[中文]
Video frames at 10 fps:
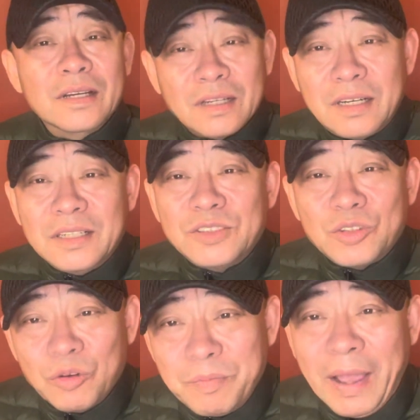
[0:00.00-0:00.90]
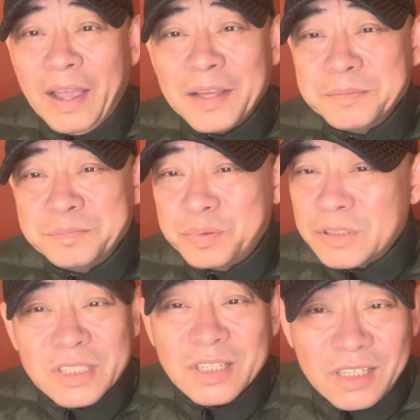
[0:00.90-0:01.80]
个人崇拜不
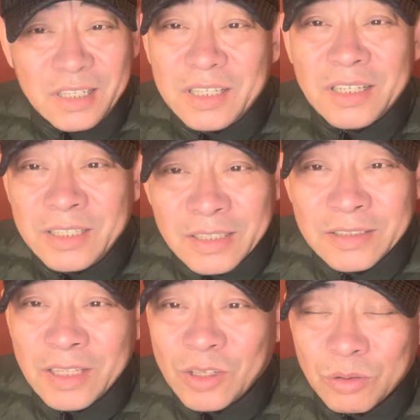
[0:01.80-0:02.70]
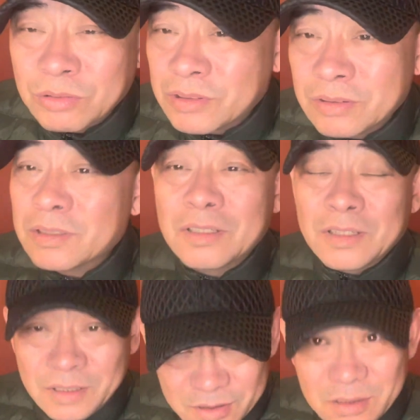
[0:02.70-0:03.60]
是个人能够
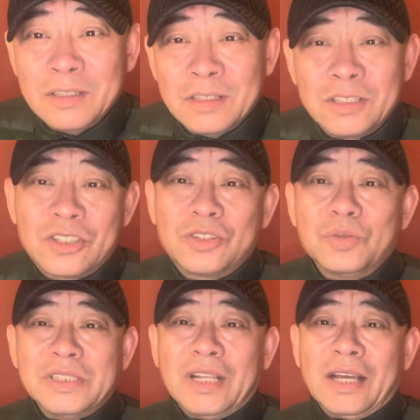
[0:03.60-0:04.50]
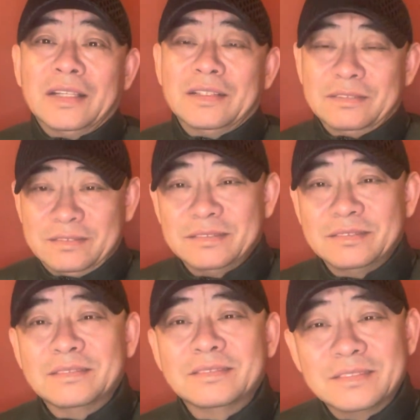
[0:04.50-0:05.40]
竖起来
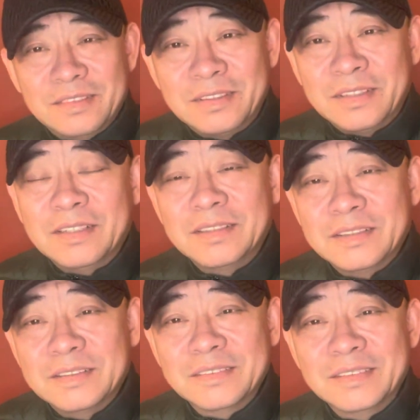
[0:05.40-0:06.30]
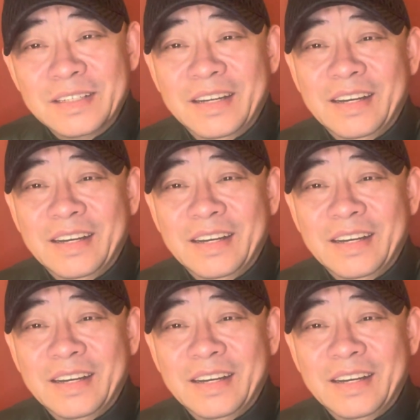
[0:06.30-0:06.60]
的，不是，